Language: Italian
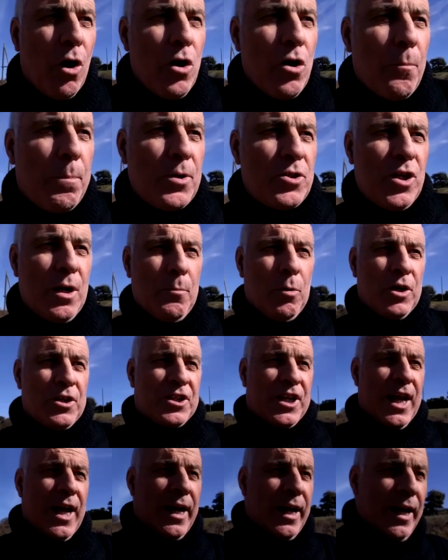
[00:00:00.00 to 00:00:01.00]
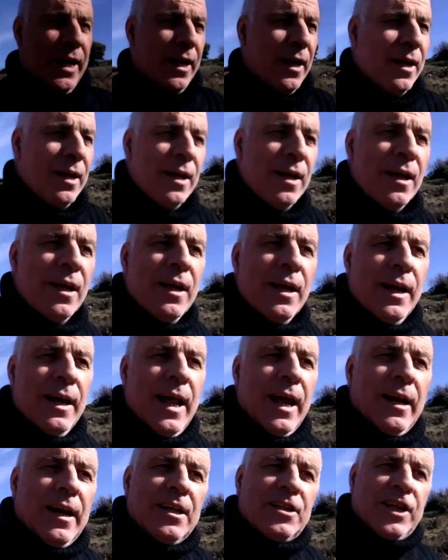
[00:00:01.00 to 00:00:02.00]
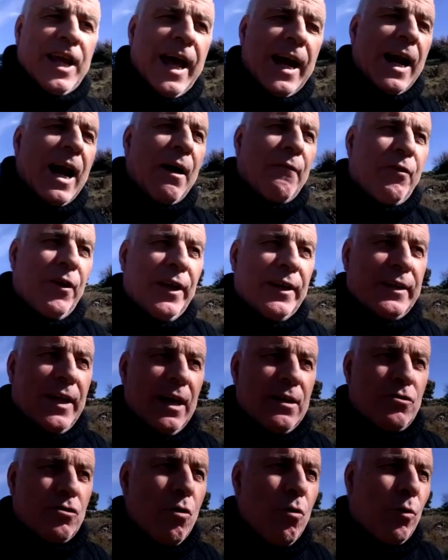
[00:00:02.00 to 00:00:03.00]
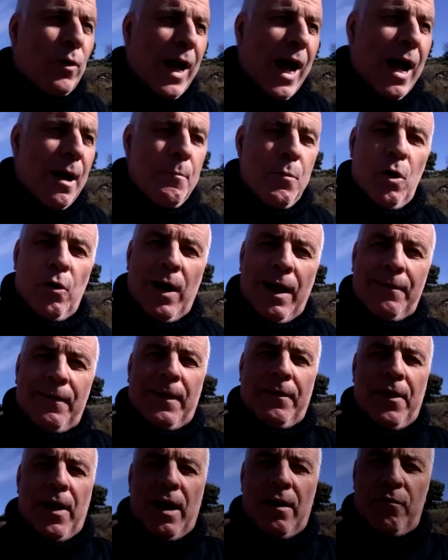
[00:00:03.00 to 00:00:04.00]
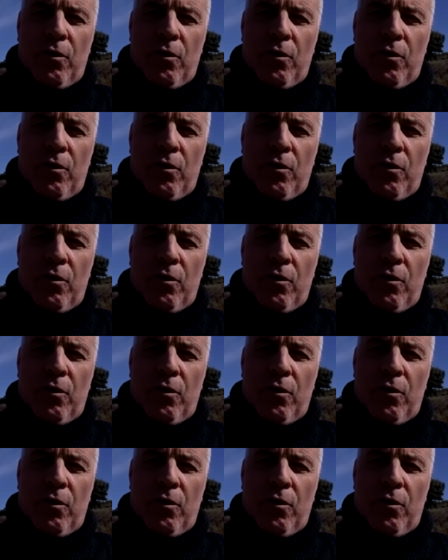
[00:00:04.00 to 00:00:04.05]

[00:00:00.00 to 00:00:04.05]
Noi non possiamo rischiare nel rischiare la vita sul camion andando a